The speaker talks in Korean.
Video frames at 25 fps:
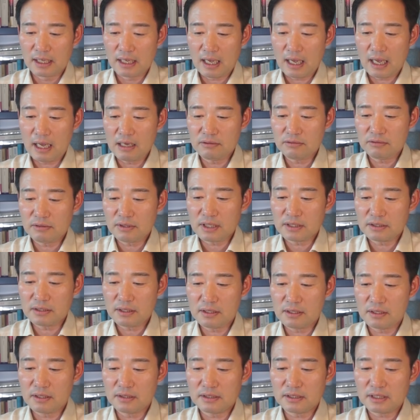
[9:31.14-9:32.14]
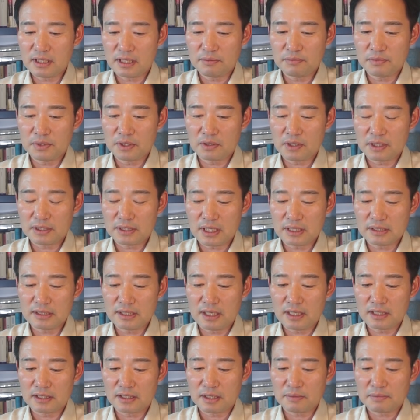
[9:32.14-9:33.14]
한국에서 이런 사람들과
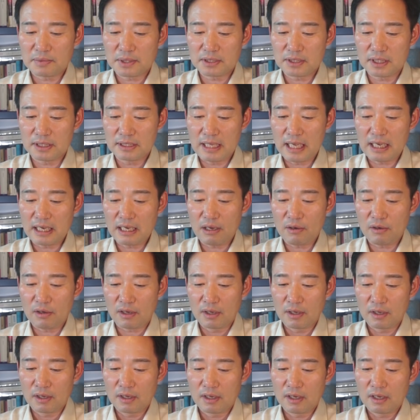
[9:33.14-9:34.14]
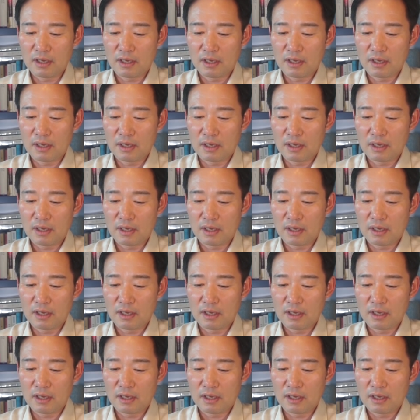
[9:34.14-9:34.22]
상대할 때마다 내가